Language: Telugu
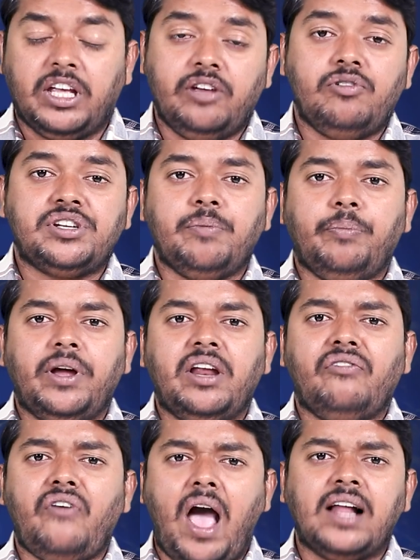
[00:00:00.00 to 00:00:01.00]
ఈ
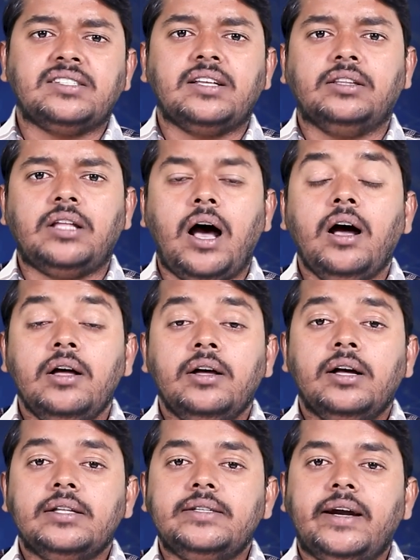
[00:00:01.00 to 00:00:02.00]
విషయంపైనే ఫ్యాన్స్ అంతా
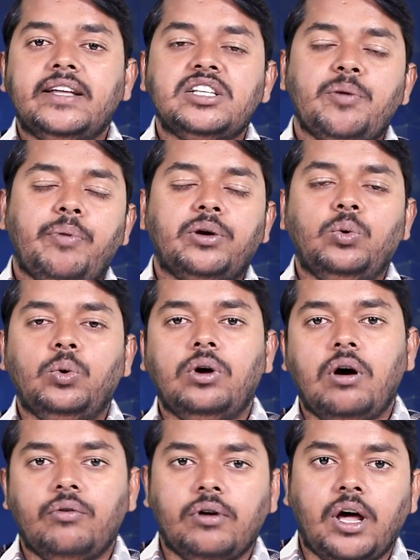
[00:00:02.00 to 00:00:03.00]
జడేజాపై
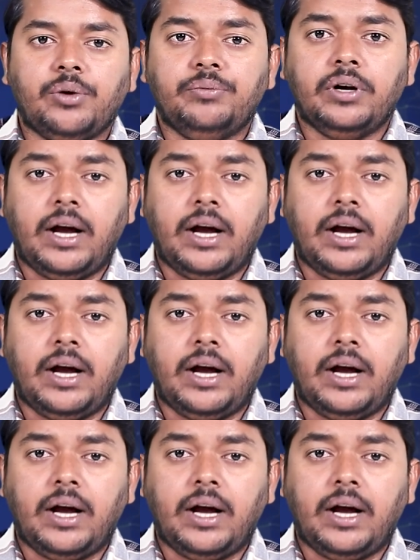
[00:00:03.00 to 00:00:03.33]
గురువుగా ఉన్నారు